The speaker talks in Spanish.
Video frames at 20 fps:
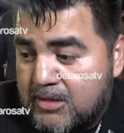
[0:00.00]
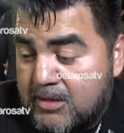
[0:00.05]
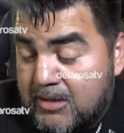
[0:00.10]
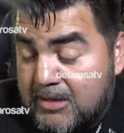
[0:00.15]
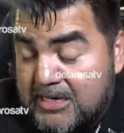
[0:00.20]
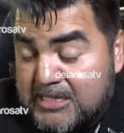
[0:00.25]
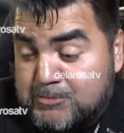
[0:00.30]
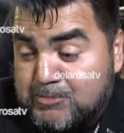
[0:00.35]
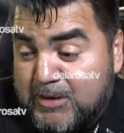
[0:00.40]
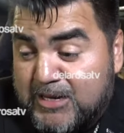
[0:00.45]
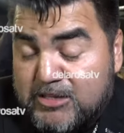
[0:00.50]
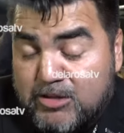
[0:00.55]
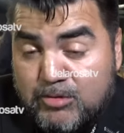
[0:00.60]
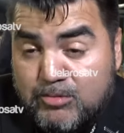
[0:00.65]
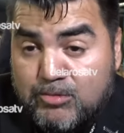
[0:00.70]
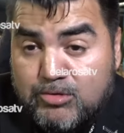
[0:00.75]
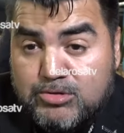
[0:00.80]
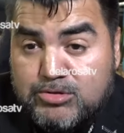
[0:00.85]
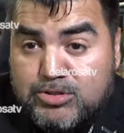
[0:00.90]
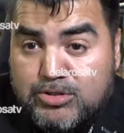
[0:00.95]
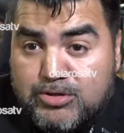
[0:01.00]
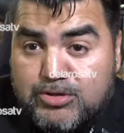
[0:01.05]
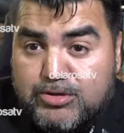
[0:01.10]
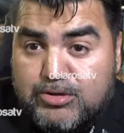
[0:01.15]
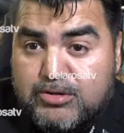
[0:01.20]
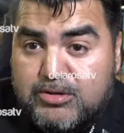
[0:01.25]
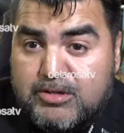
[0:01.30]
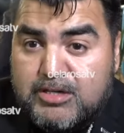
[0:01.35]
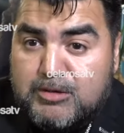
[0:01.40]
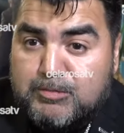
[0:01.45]
respeto mucho,
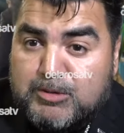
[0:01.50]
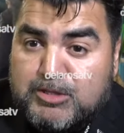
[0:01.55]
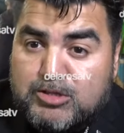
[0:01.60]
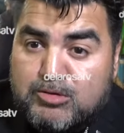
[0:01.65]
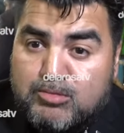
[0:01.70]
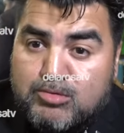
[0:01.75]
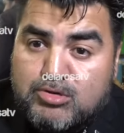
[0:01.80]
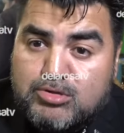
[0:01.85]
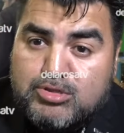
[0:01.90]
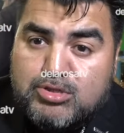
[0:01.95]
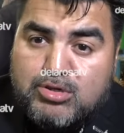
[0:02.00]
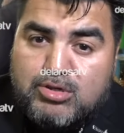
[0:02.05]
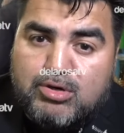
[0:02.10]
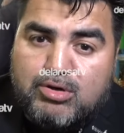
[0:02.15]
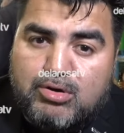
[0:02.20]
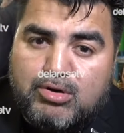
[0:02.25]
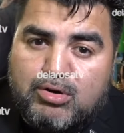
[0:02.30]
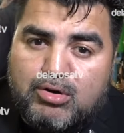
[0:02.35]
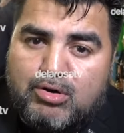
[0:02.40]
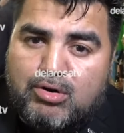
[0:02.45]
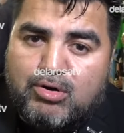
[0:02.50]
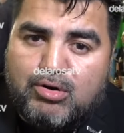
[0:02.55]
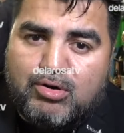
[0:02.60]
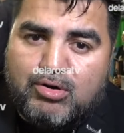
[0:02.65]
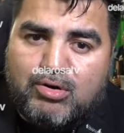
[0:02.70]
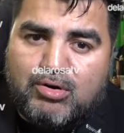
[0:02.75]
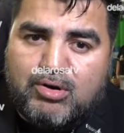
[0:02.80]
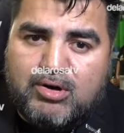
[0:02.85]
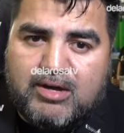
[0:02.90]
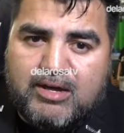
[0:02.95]
respeto
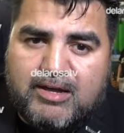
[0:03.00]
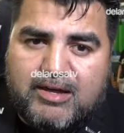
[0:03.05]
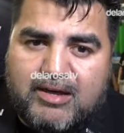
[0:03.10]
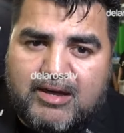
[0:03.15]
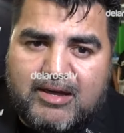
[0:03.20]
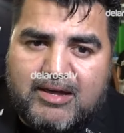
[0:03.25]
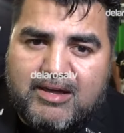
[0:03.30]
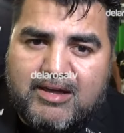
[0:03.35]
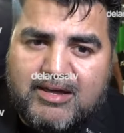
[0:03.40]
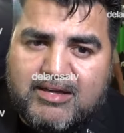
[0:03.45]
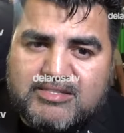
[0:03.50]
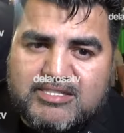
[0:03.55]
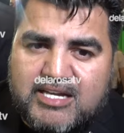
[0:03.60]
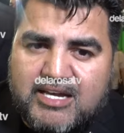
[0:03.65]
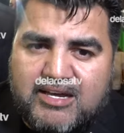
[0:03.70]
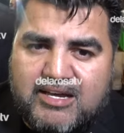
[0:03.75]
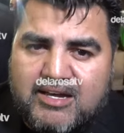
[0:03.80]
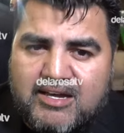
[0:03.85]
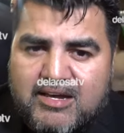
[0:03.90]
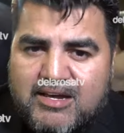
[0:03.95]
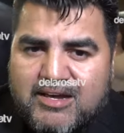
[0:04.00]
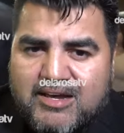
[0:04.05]
mucho eh, eh, ese,